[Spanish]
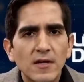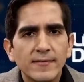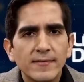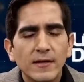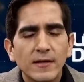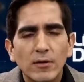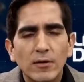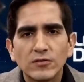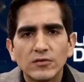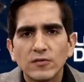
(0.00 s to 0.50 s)

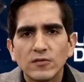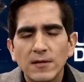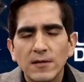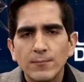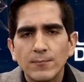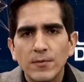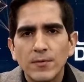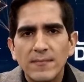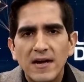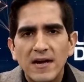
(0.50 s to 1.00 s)
de cuánto
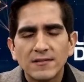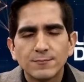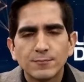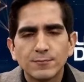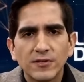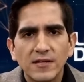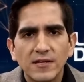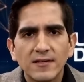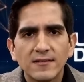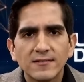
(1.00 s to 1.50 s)
tiempo más
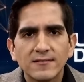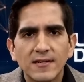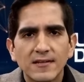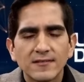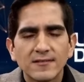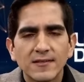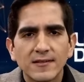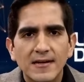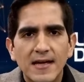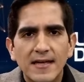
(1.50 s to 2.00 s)
podría estar
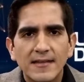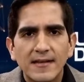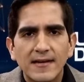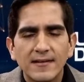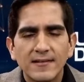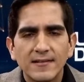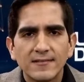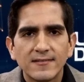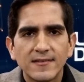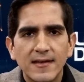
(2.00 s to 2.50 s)

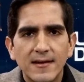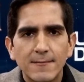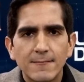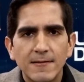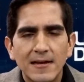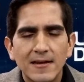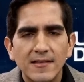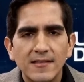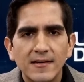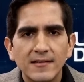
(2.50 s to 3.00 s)
cerrada esta
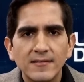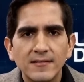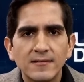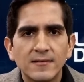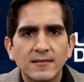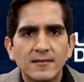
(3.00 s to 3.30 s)
vialidad?